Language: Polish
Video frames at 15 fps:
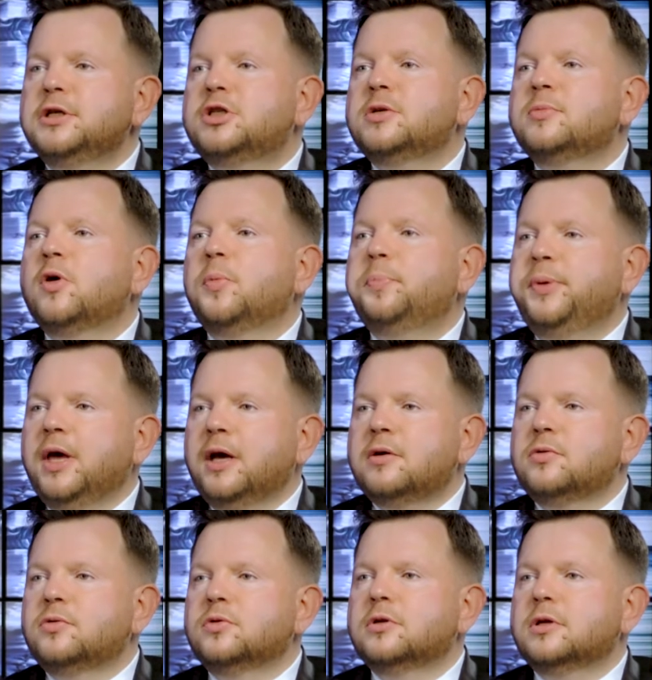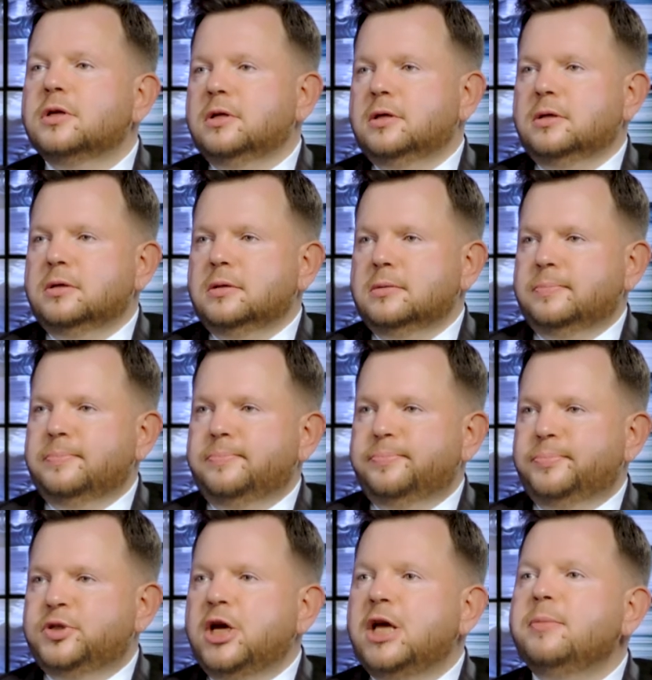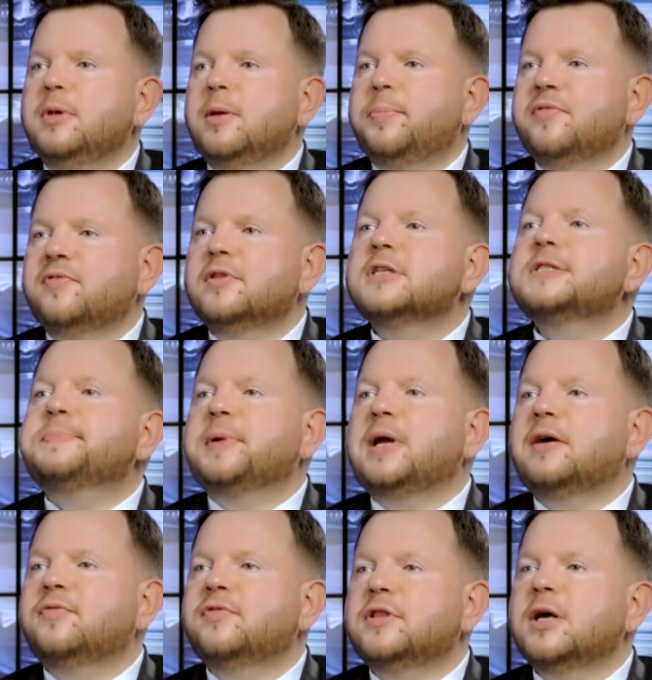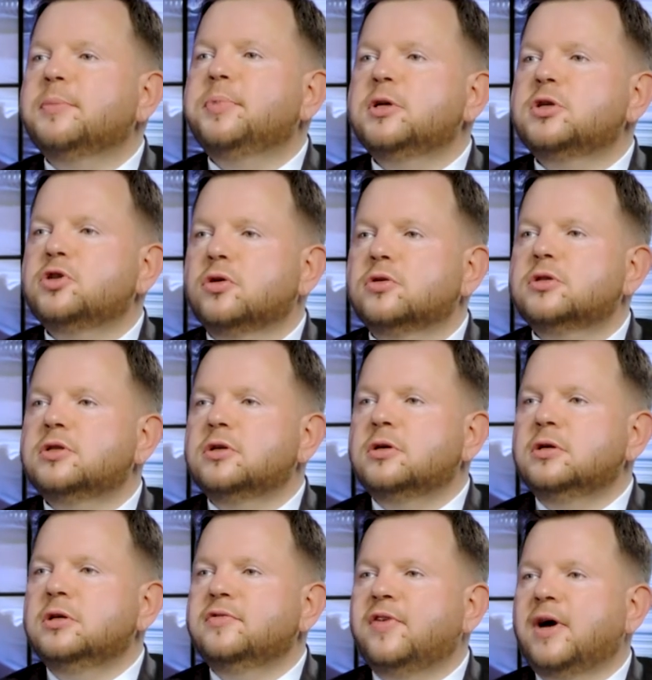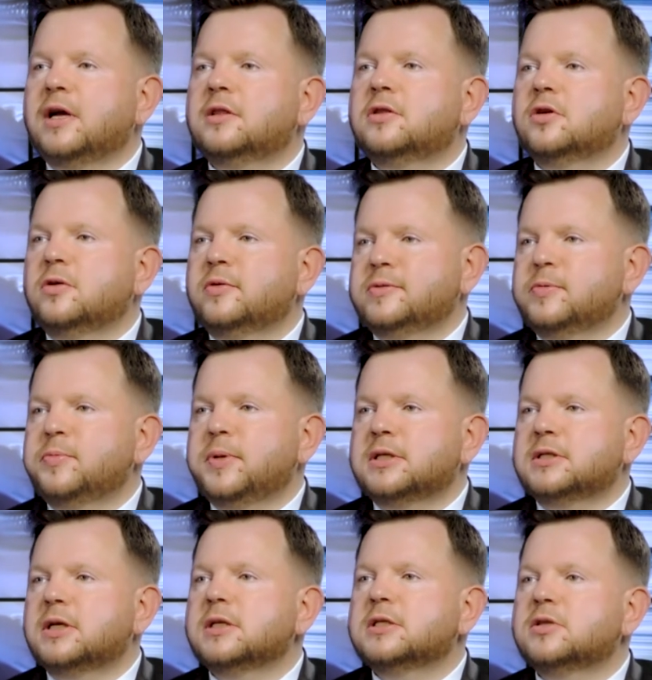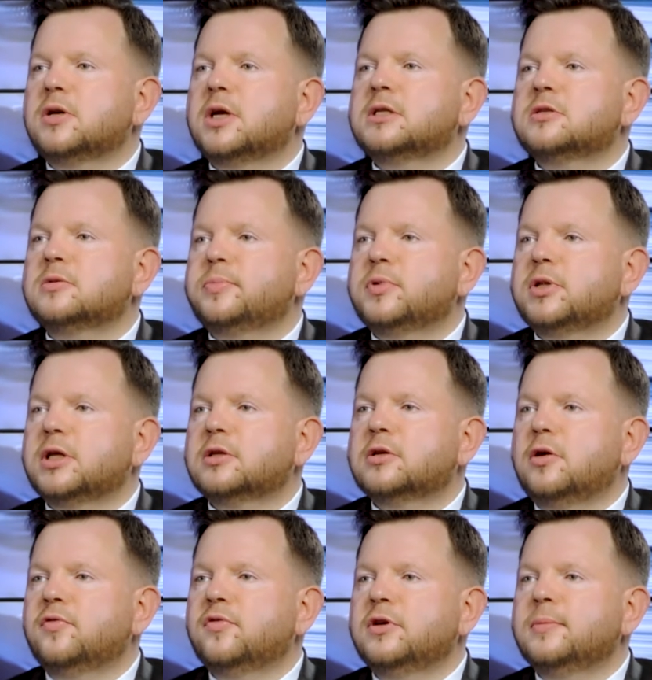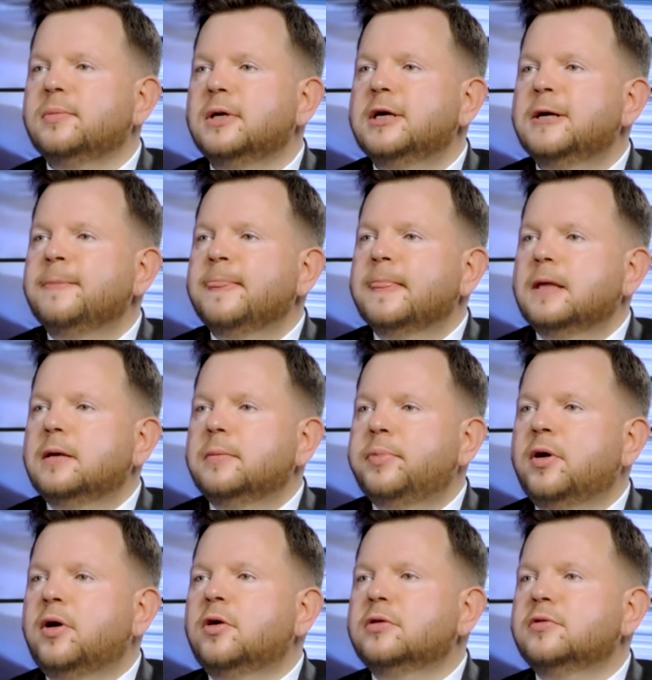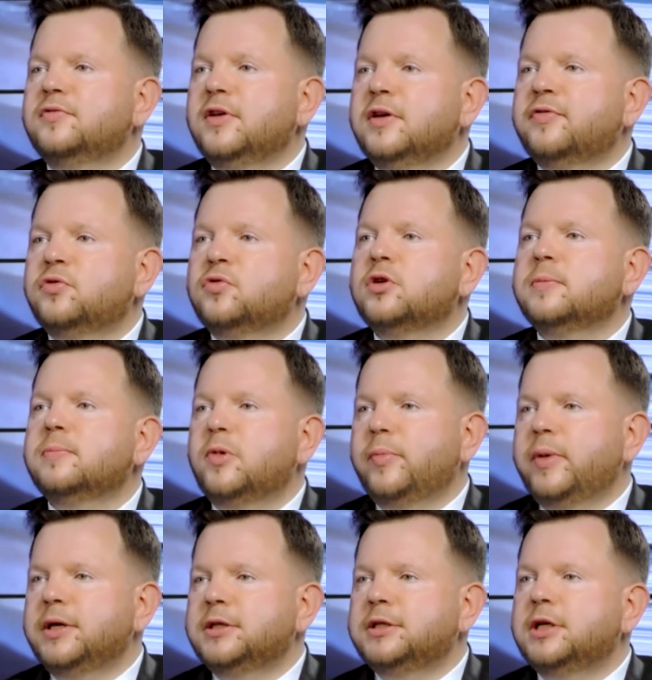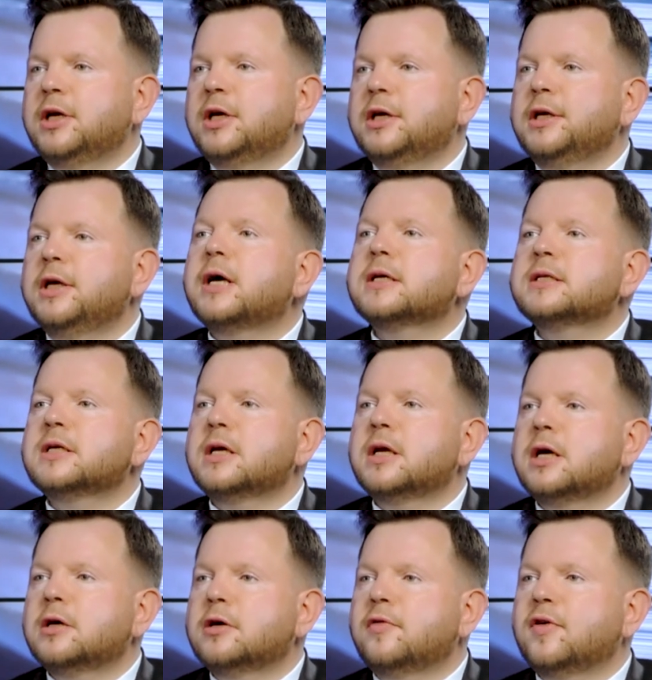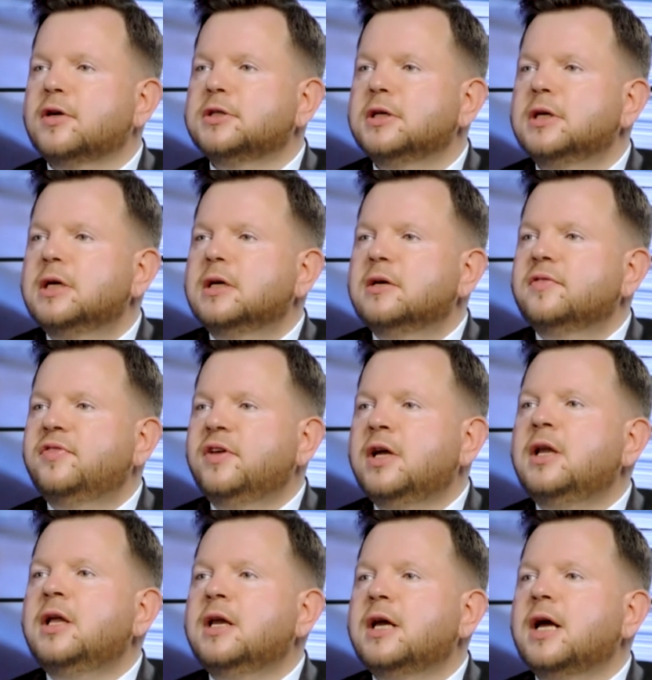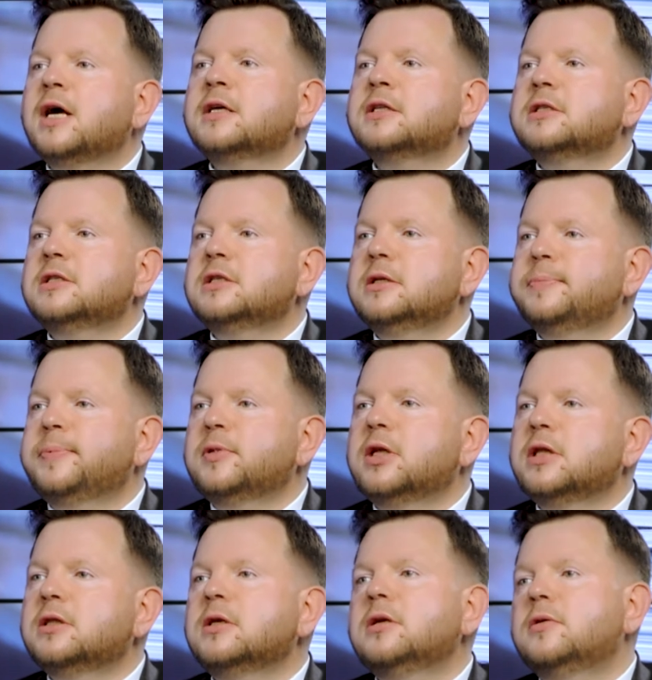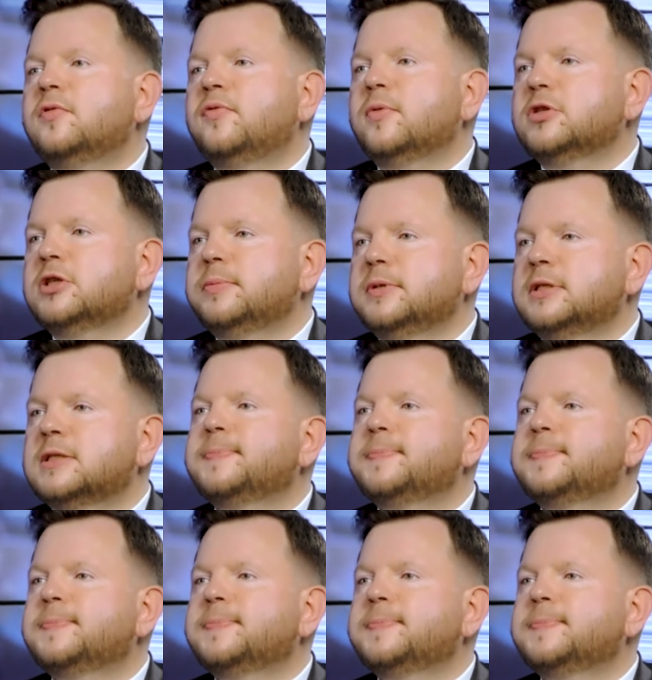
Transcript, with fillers: niczym opiekun, e, przejmie pewne sprawy na bieżąco i warto współpracować z doradcą podatkowym, e, bo on wie, w którym momencie jak zareagować. Wiele reakcji podatników może być